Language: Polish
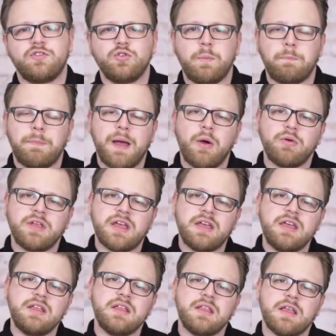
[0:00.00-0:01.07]
zupełnie
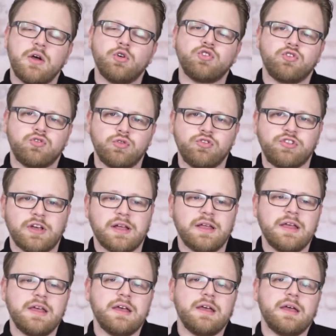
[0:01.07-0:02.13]
inne odczucia,
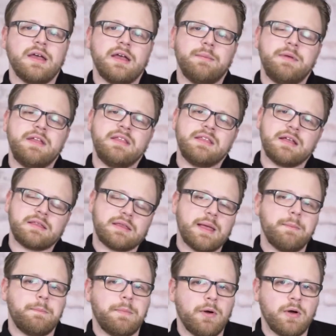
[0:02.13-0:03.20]
inne
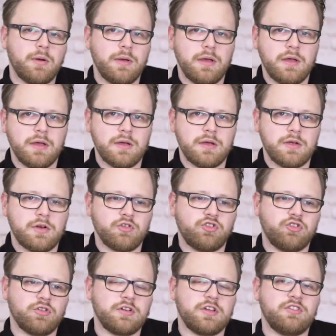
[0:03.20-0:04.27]
tempo
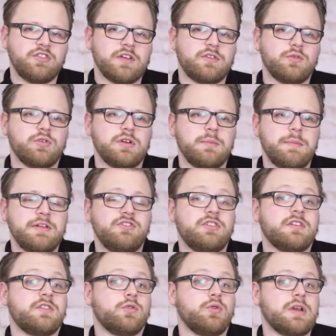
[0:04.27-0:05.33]
rozciągnięcia skóry
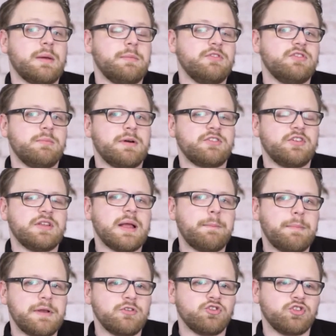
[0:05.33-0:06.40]
będzie, skóra będzie bardziej
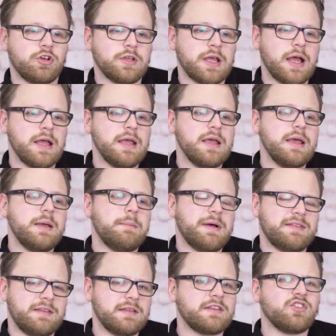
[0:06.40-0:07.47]
naprężona.
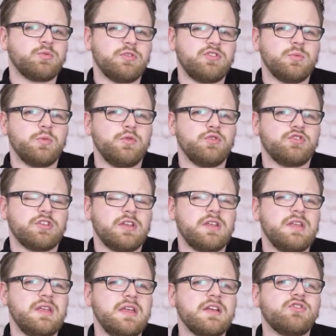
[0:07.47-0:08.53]
Pacjent też będzie mówił, że
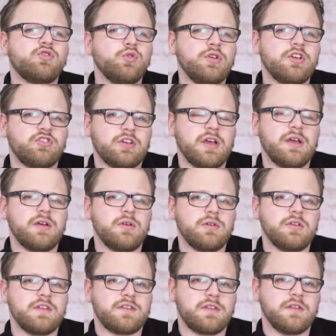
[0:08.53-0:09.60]
nie czuje się,
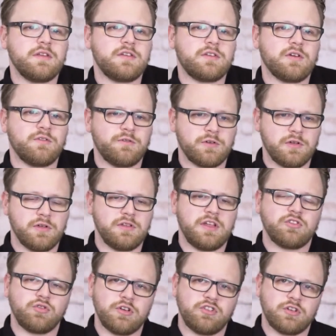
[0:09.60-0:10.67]
dyskomfort,
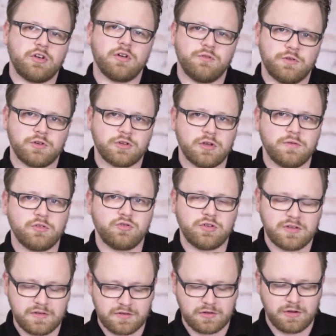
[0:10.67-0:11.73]
nie czuje się komfortowo,
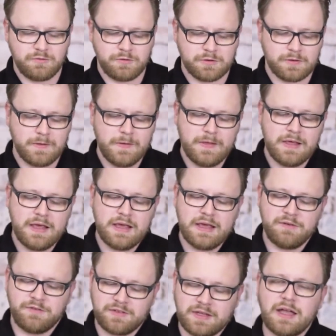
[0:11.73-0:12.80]
czuje dyskomfort.
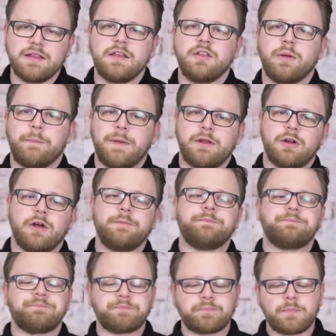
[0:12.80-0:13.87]
Wtedy
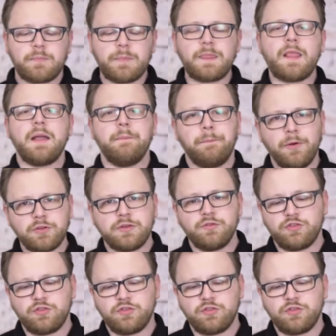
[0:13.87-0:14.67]
dopiero po tym